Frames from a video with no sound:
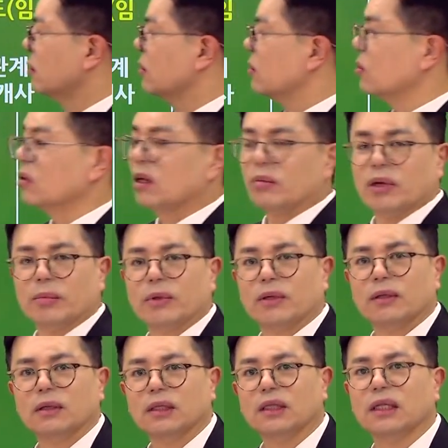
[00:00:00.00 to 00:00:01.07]
정답 이 번.
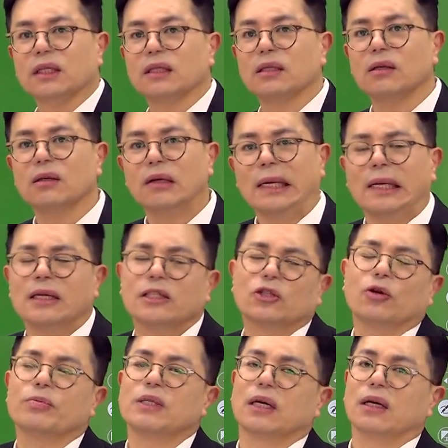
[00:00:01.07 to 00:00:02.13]
그래서
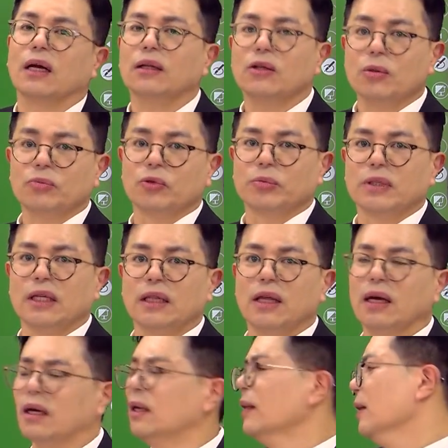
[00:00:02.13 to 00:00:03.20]
수업 시간에 했던
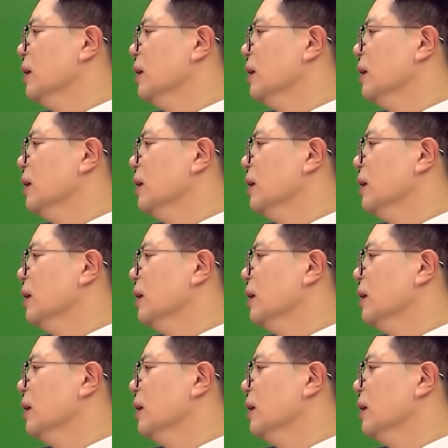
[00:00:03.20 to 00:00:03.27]
부분인데